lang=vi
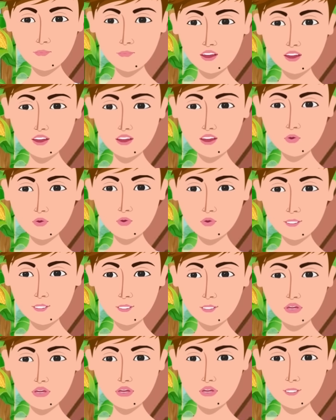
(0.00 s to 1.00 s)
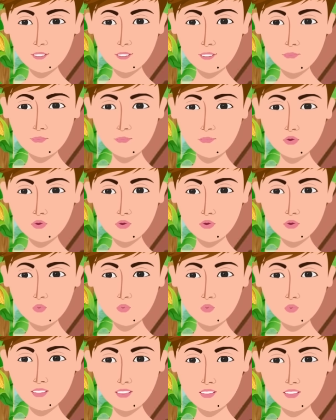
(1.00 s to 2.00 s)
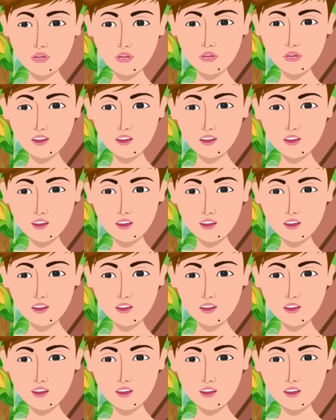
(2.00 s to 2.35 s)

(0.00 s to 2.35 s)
nơi tì này hai ná, ta nẹ mai chè nơi đai